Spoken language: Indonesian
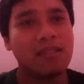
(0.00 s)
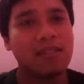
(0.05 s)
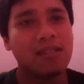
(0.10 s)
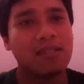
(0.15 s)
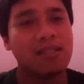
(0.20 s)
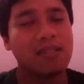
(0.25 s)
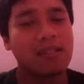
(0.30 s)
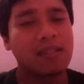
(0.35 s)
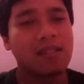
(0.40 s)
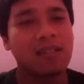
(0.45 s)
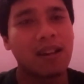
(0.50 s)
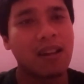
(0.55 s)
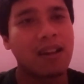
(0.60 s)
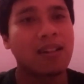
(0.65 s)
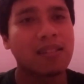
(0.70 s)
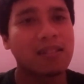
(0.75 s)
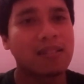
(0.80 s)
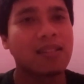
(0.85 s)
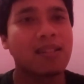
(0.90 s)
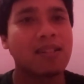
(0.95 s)

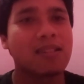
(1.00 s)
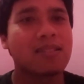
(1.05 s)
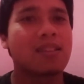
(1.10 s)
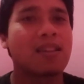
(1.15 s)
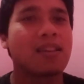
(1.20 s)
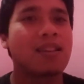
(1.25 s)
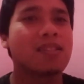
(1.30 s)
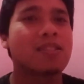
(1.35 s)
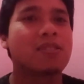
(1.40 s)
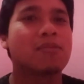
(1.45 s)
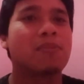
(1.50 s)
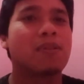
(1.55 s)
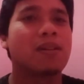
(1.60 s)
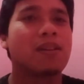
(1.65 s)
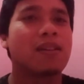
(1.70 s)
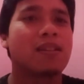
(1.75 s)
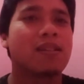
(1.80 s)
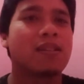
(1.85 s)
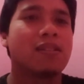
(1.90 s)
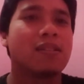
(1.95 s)
karakter saya
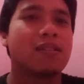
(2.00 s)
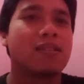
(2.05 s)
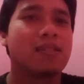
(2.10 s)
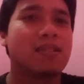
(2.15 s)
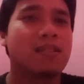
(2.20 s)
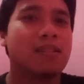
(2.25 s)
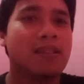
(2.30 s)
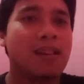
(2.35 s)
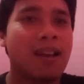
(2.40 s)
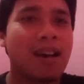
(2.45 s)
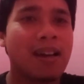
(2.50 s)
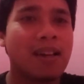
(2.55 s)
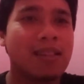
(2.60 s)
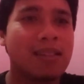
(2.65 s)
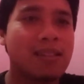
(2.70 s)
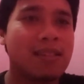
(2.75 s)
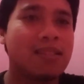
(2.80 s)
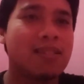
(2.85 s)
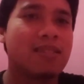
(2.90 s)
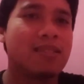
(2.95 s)
sebagai
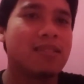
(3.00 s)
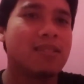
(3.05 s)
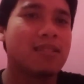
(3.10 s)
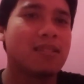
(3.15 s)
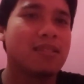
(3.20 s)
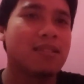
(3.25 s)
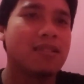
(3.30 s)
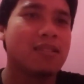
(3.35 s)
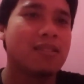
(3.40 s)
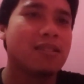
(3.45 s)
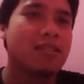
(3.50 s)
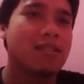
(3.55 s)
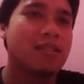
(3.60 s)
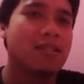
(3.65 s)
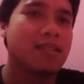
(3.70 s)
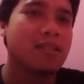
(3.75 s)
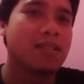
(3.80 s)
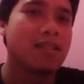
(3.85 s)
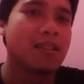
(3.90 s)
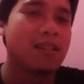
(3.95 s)
dai
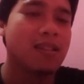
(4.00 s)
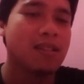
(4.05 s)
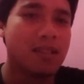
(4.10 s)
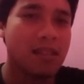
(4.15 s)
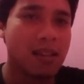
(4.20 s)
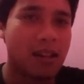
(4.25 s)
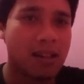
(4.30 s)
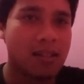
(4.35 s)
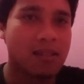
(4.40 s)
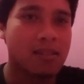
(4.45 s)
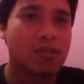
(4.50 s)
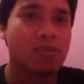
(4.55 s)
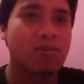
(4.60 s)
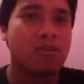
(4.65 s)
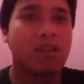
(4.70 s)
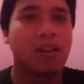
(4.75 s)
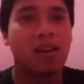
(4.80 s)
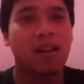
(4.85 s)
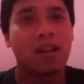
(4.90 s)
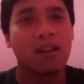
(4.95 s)
yang
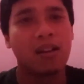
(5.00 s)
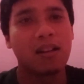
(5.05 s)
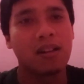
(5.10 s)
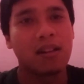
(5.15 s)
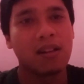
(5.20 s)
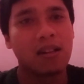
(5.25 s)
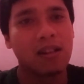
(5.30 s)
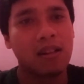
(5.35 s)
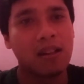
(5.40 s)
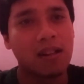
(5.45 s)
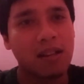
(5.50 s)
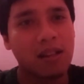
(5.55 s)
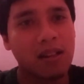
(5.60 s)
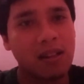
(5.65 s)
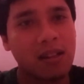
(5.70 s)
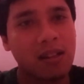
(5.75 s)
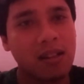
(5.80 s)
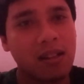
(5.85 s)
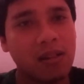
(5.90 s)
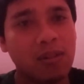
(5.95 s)
sudah
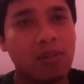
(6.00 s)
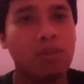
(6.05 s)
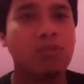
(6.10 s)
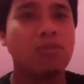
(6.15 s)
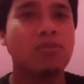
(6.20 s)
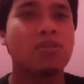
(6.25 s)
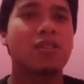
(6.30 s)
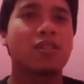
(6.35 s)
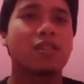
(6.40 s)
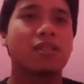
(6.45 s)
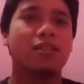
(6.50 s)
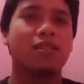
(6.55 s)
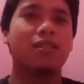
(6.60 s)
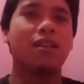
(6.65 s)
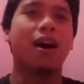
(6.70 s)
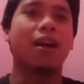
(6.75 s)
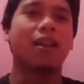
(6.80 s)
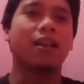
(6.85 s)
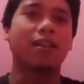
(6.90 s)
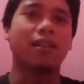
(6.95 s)
lulus
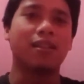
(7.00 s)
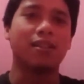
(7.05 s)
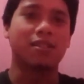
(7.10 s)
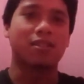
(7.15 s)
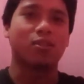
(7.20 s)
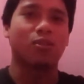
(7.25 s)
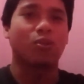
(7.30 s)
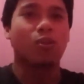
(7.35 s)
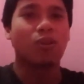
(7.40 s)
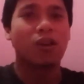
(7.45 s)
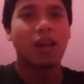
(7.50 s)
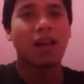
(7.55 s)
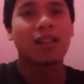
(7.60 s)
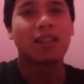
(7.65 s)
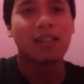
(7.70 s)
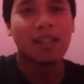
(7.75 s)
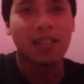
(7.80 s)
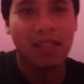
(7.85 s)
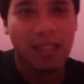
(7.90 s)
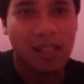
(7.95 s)
dari sekolah
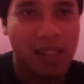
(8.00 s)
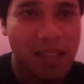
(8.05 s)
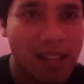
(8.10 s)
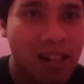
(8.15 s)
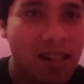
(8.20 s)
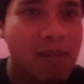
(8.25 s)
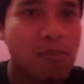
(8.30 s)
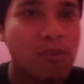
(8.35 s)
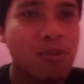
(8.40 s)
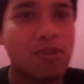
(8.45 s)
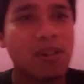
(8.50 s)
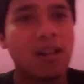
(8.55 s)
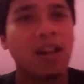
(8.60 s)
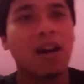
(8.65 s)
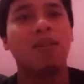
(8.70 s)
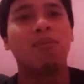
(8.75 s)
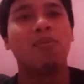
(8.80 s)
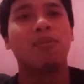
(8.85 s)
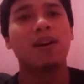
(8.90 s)
tinggi ilmu dakwah